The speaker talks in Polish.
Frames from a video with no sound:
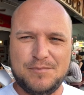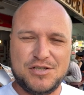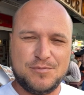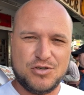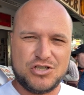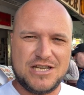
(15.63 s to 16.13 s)

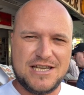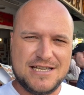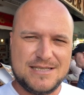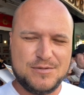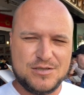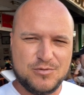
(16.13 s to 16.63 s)
Być może
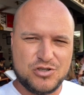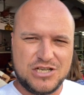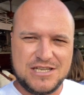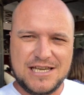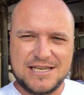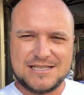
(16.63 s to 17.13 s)
jest, być
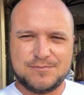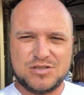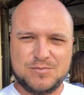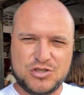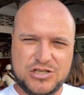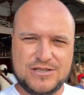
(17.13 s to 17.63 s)
może nie jest,
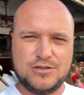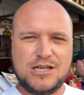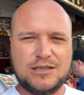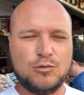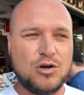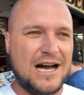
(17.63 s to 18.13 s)
być może jest to
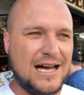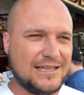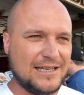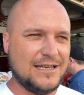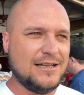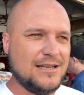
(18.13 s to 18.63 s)

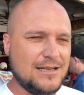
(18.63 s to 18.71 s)
nadmuchane,